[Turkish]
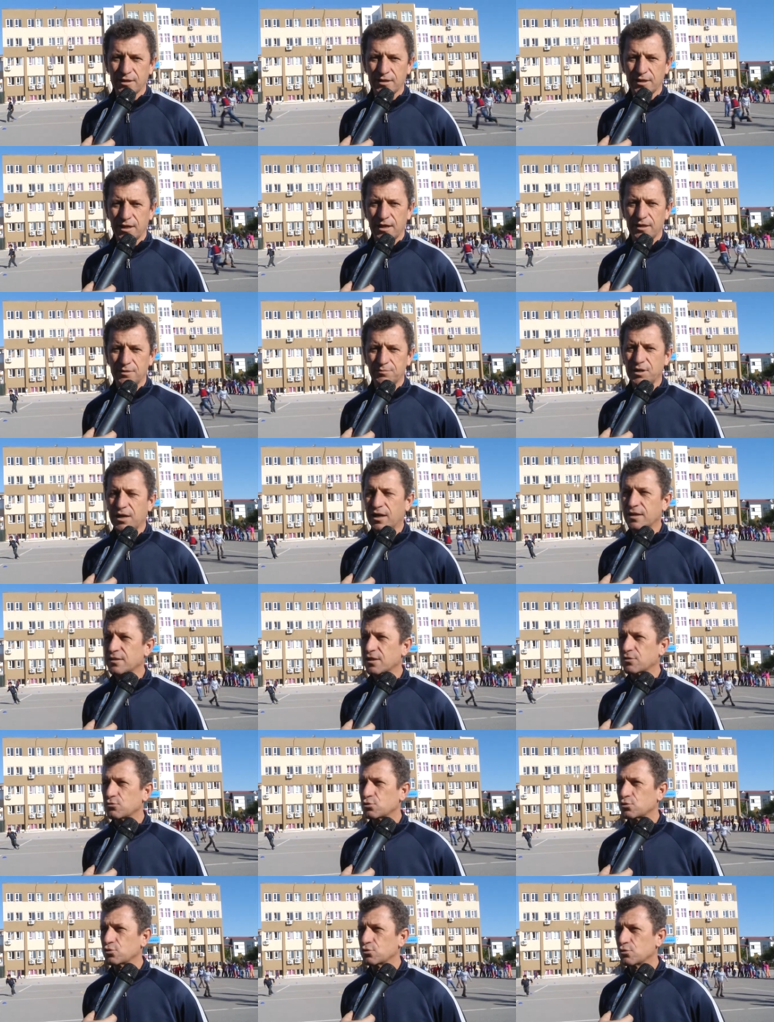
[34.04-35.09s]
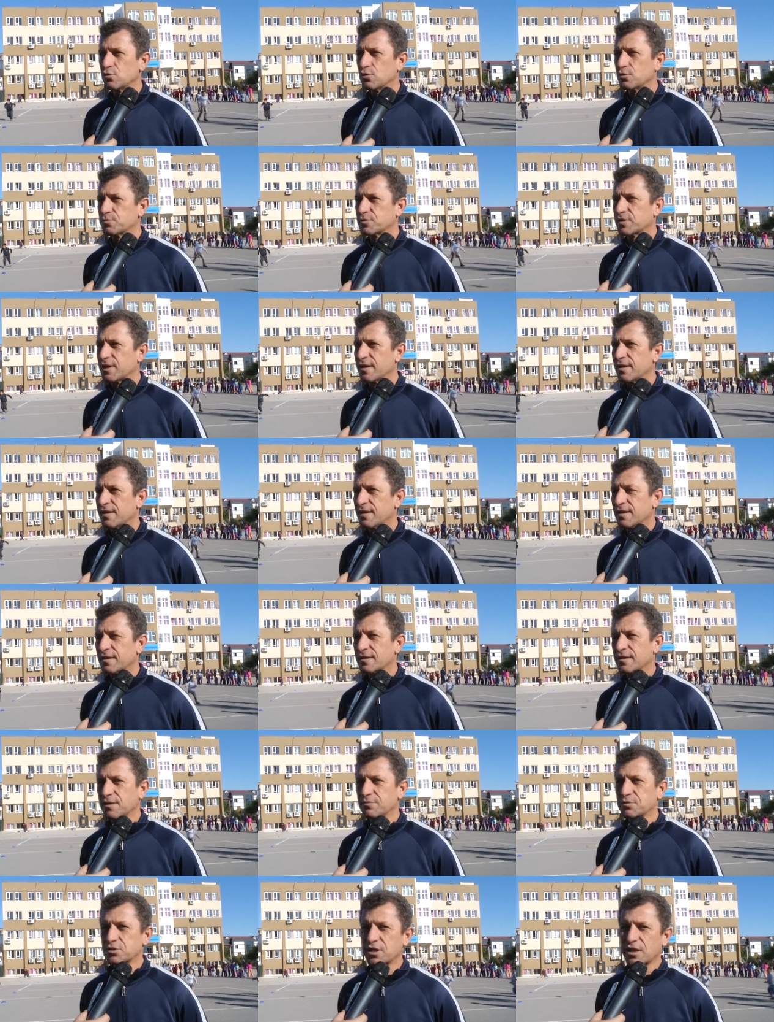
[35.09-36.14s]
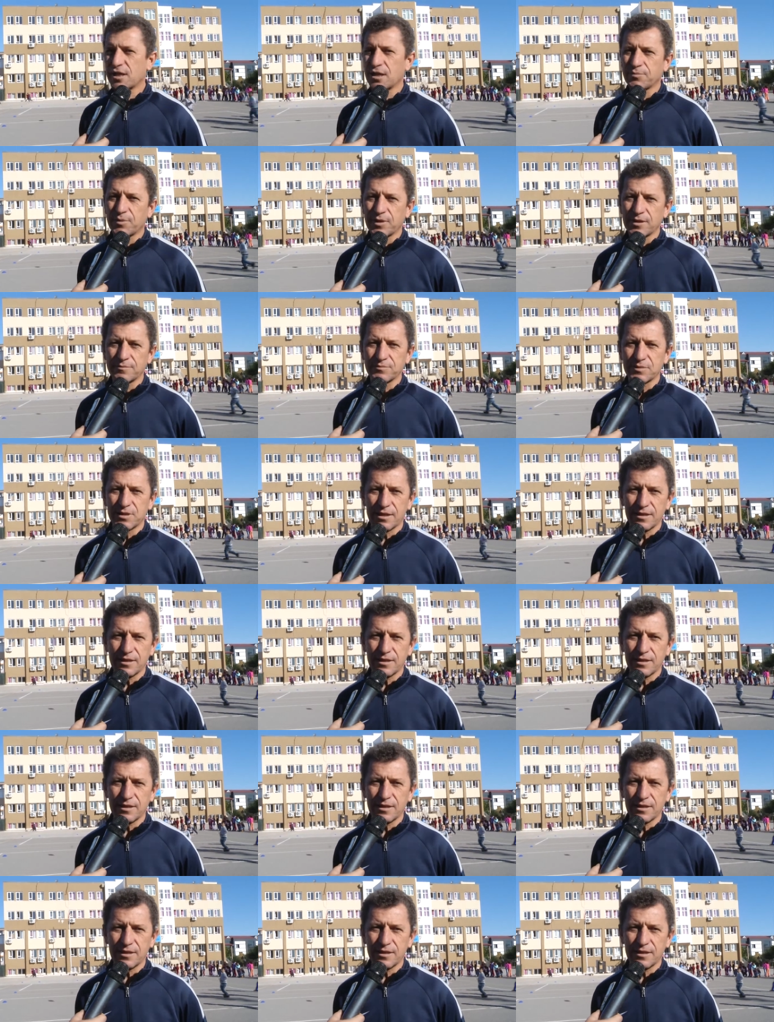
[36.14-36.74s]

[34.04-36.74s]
Yani bir anda düşünülüp de ya bir şey yapalım